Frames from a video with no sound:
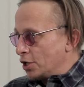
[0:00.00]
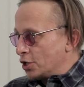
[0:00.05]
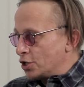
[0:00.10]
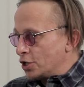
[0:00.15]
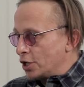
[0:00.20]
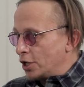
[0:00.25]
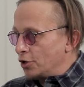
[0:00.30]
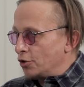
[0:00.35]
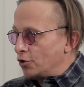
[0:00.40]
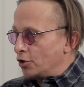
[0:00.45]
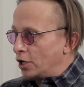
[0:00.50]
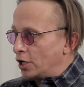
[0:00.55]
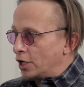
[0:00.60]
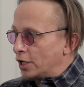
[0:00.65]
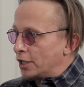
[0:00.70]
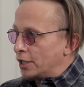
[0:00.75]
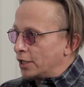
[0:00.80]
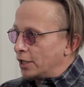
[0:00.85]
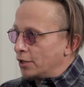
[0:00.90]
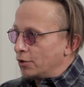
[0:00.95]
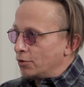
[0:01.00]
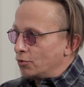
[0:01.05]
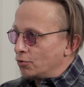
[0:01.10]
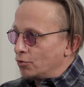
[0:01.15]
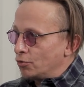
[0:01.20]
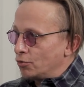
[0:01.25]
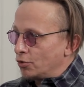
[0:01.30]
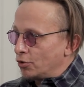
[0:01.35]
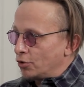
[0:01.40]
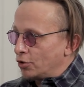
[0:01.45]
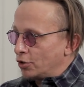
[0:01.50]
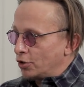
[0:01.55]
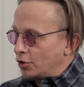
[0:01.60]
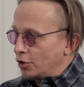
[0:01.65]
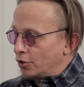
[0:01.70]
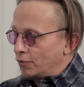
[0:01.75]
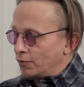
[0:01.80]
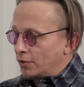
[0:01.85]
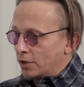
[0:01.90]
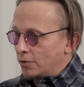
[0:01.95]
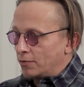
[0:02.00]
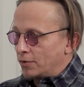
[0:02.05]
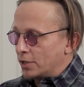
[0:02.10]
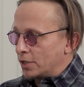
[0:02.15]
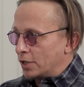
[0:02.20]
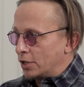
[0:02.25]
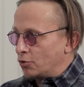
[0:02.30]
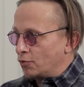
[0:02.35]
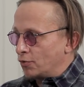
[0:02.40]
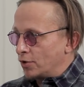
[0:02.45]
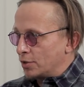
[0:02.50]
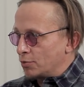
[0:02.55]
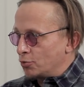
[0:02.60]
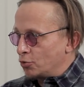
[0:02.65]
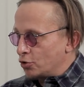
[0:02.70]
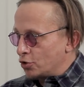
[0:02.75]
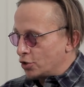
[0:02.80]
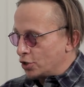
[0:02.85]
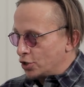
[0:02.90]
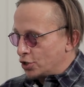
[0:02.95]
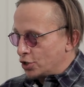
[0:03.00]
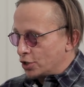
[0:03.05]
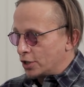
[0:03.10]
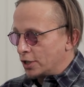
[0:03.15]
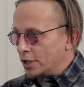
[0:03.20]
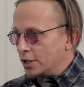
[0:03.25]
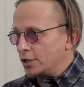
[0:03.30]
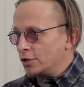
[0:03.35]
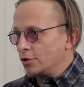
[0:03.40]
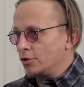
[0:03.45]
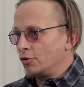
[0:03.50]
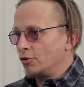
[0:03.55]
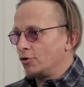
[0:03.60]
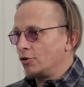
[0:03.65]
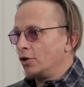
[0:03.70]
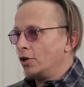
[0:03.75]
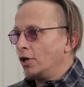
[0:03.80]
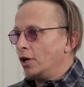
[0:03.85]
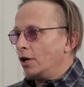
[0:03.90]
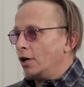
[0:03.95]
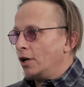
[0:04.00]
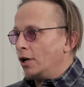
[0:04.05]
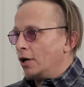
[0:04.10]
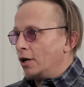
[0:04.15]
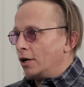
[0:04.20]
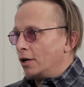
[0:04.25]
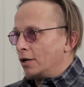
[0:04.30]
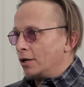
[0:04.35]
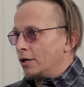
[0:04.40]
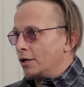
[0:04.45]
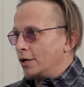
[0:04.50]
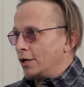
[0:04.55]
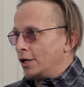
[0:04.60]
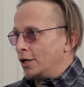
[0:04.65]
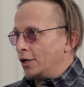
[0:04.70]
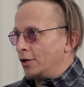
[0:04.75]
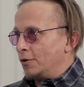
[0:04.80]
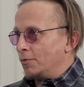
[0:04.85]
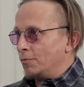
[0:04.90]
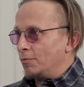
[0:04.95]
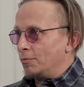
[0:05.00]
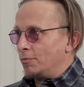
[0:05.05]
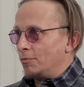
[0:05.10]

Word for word: решаю, а отдаю э, эту возможность возможность читателю. А,